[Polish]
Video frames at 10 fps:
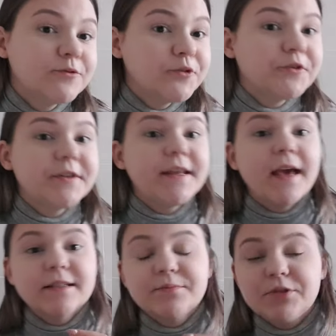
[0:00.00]

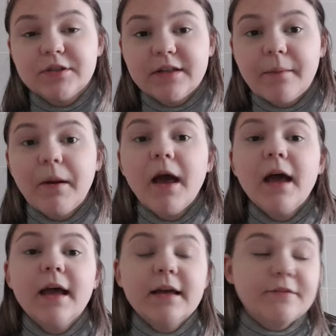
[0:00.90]
kuchnię, sprzątam
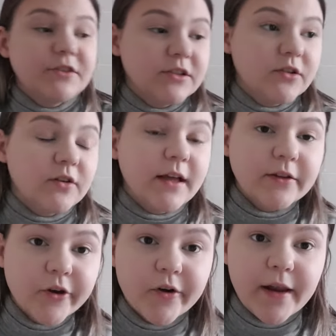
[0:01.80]
wszystko na
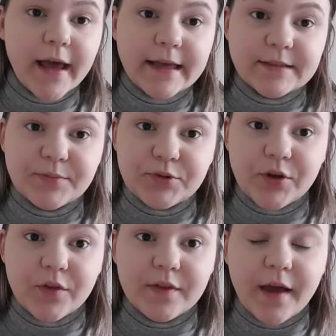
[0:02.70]
dole,
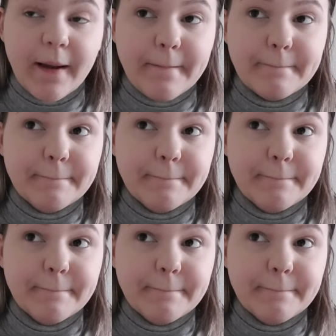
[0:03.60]
sprzątam,